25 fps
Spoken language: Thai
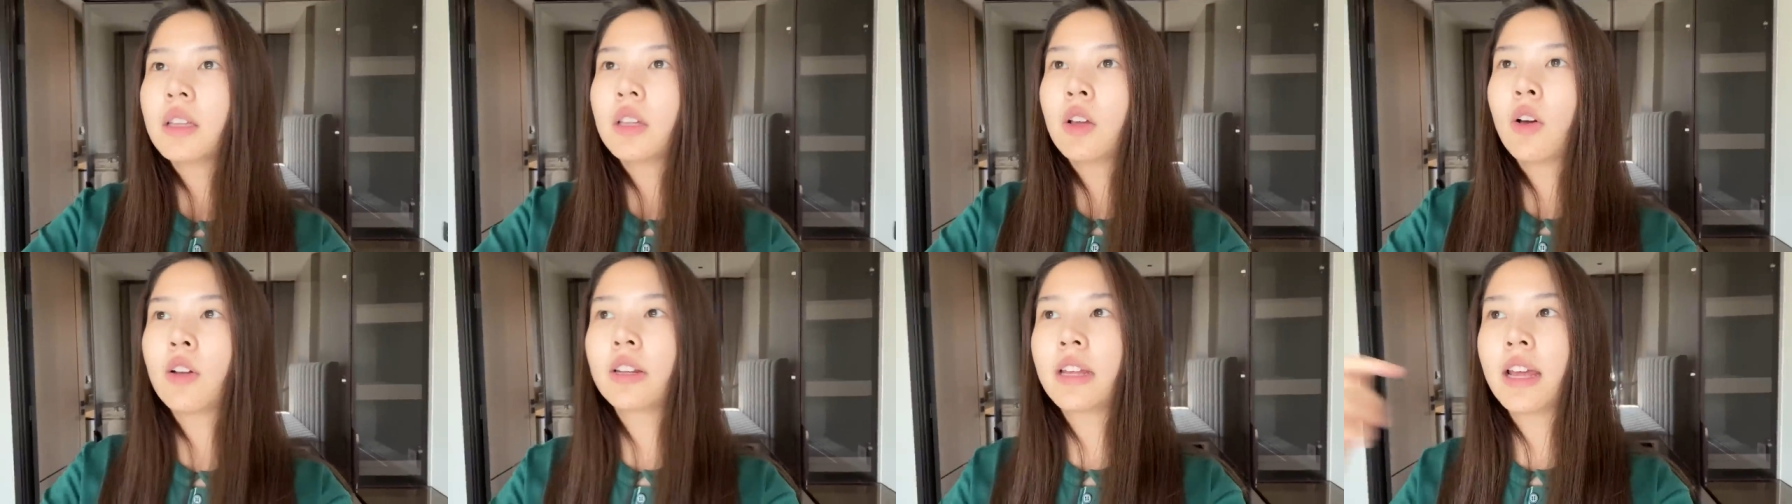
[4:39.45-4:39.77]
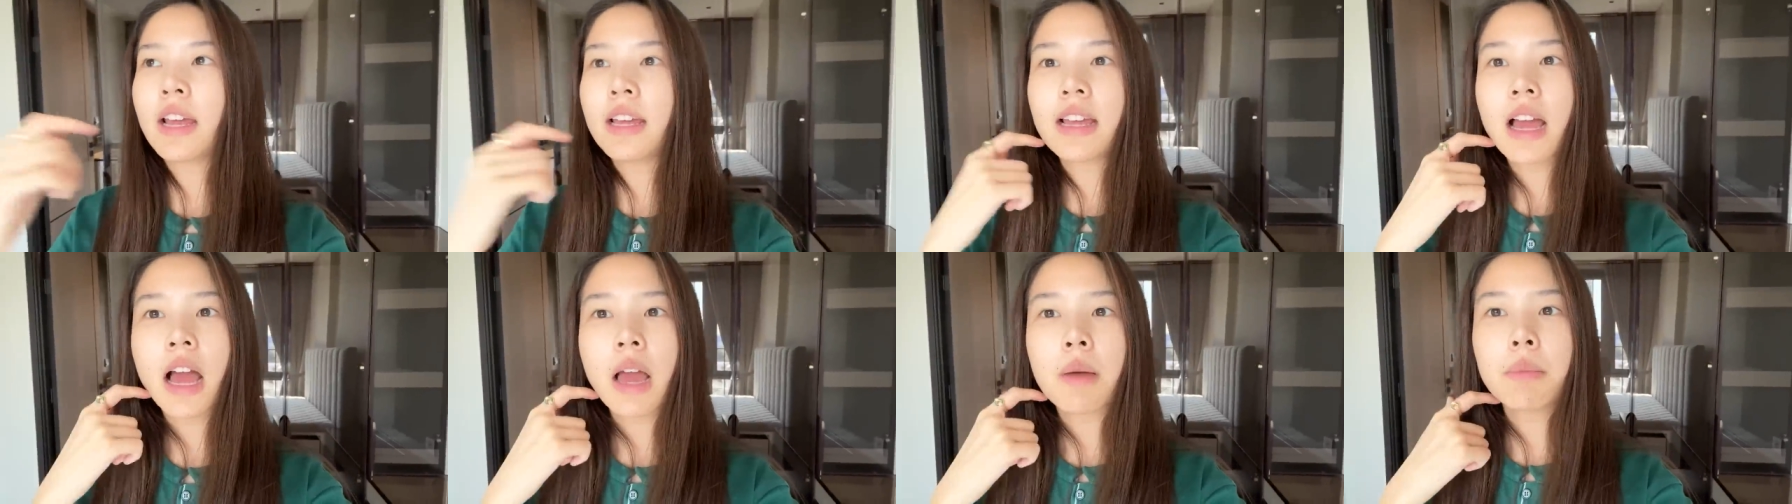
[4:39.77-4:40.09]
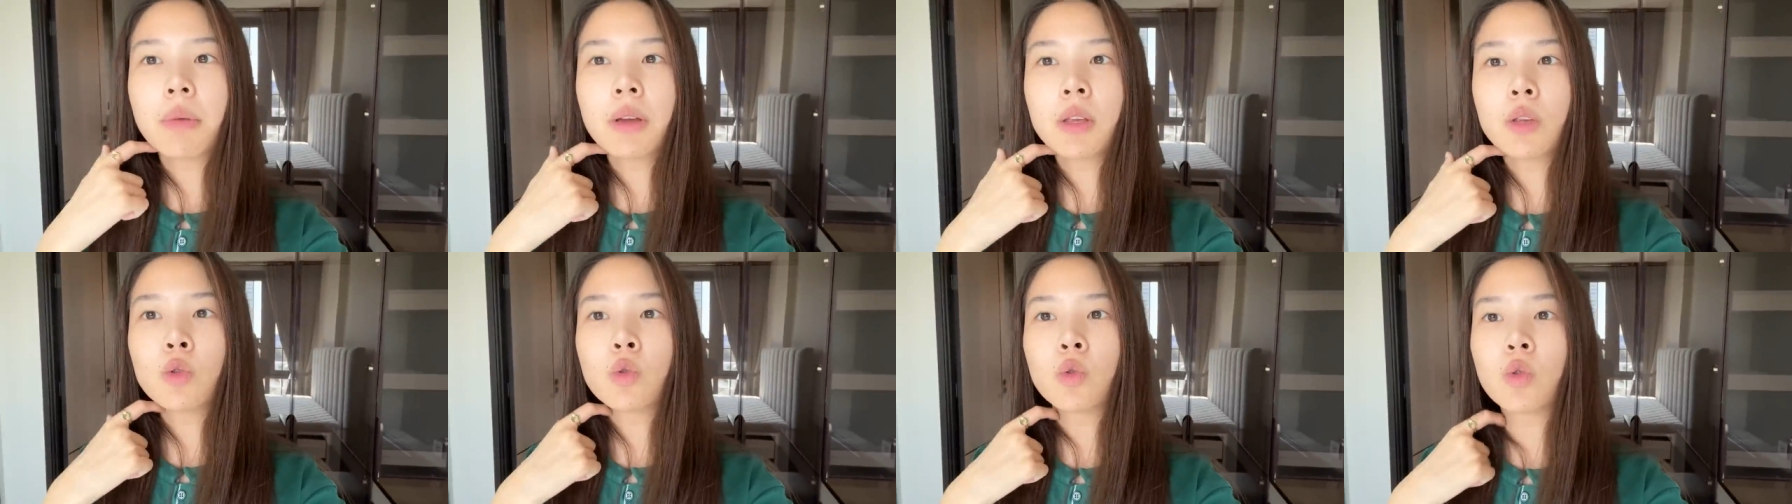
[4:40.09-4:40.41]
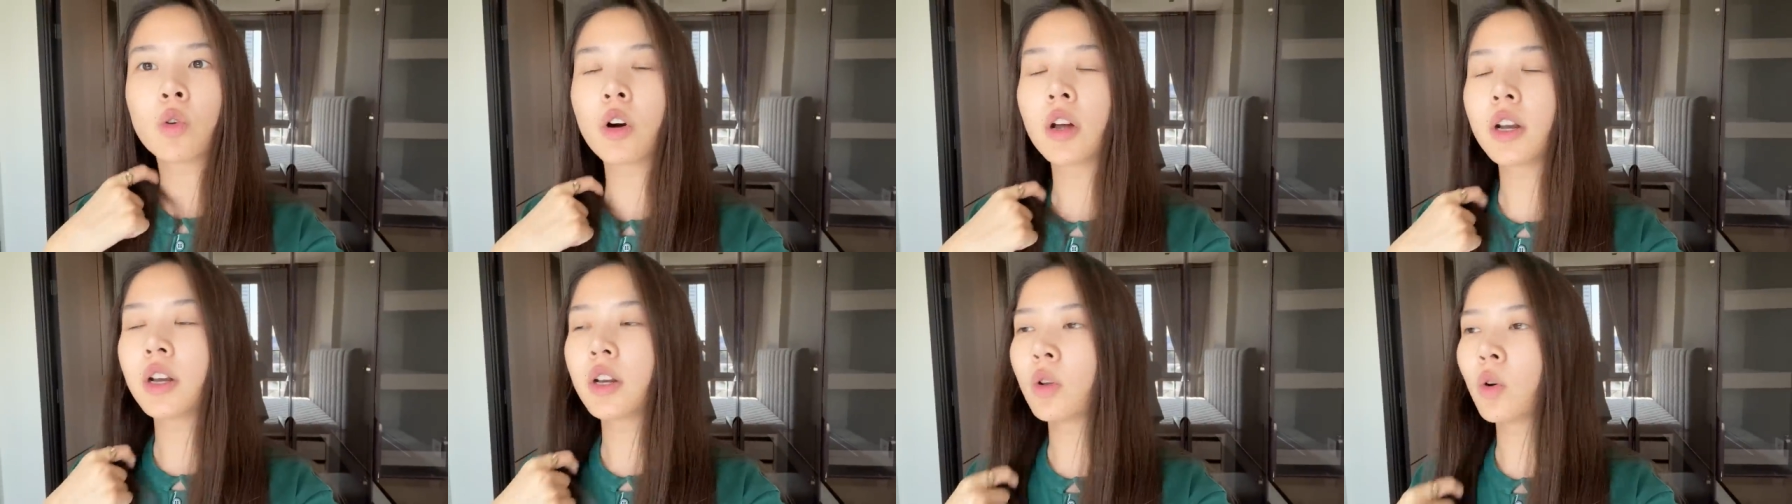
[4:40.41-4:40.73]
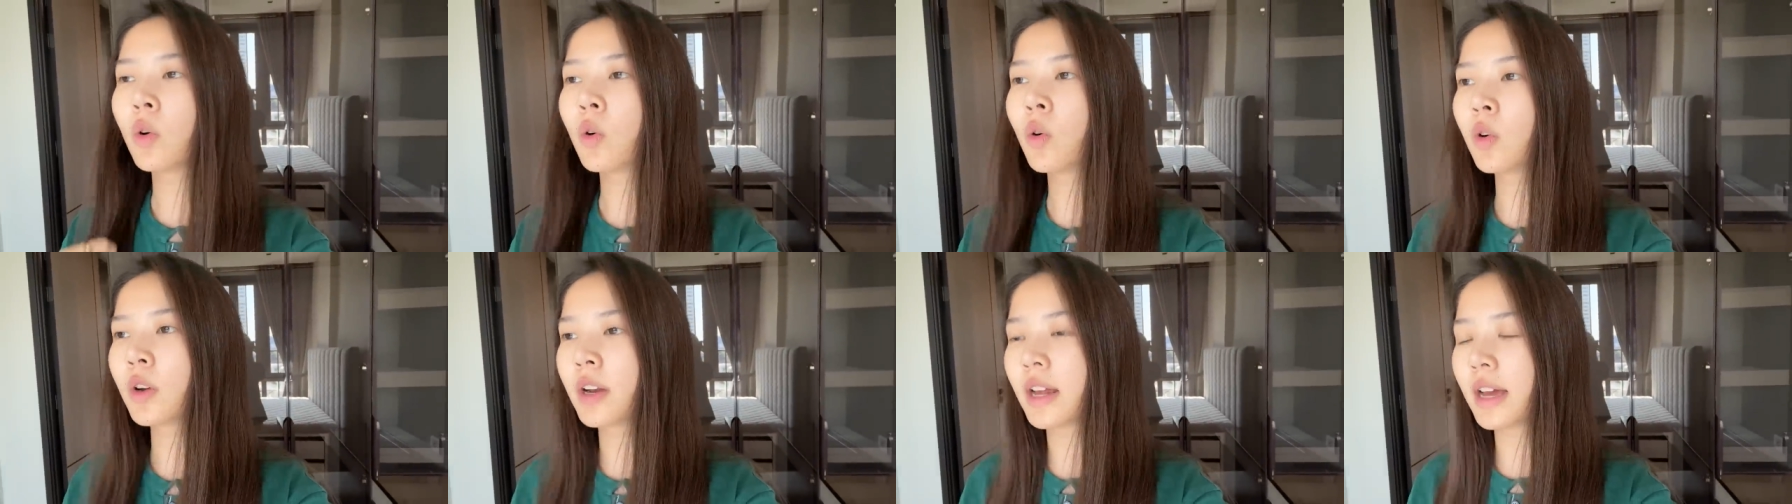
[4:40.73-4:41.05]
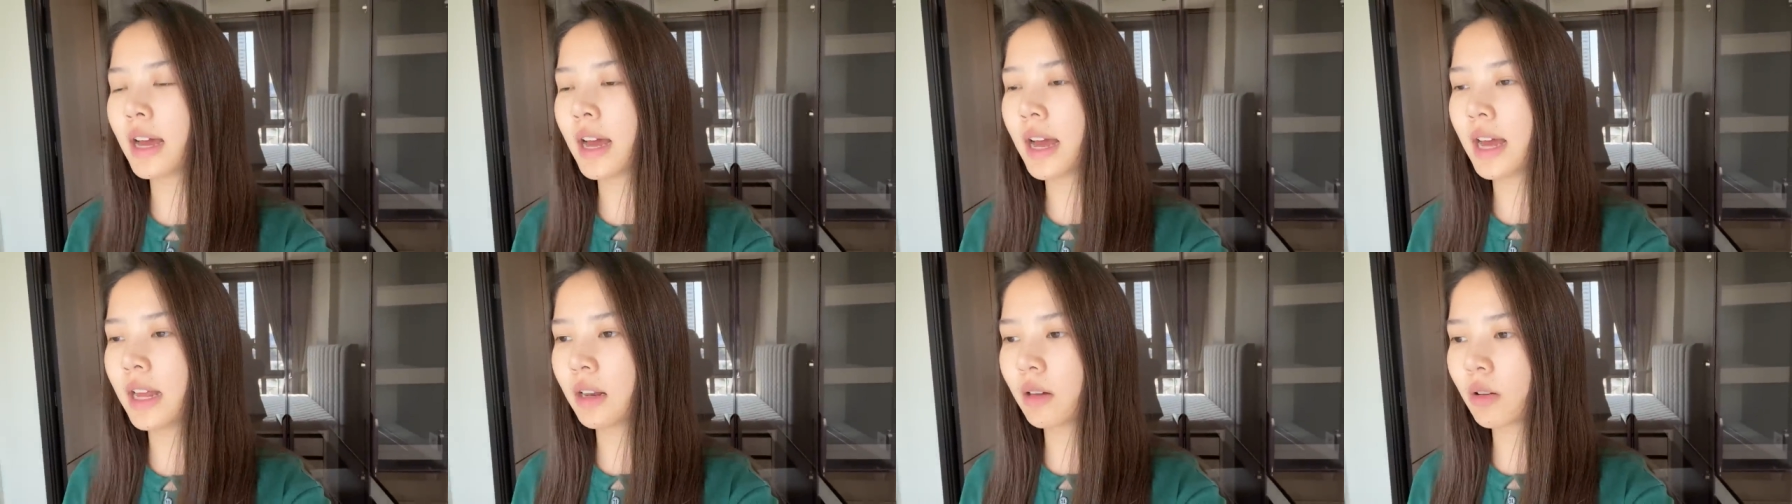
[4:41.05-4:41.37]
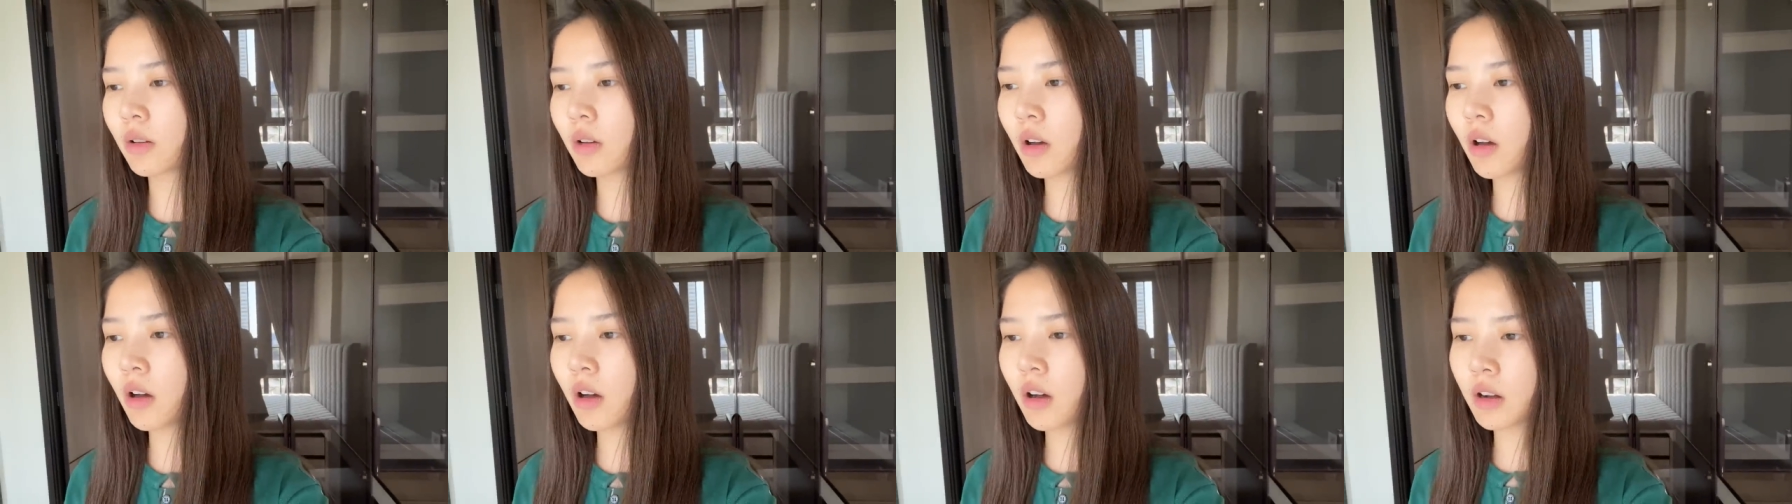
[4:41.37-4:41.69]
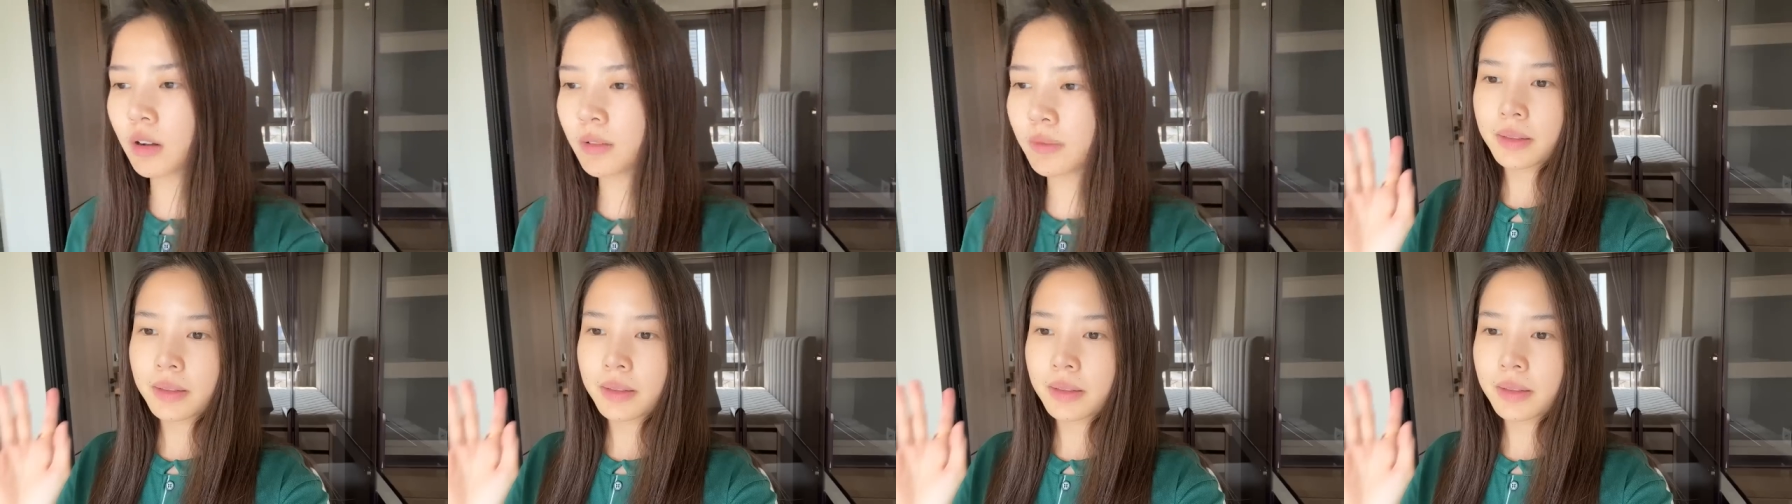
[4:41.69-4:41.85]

ตอนนี้ย้ายมาอยู่คอนโดนะคะแล้วก็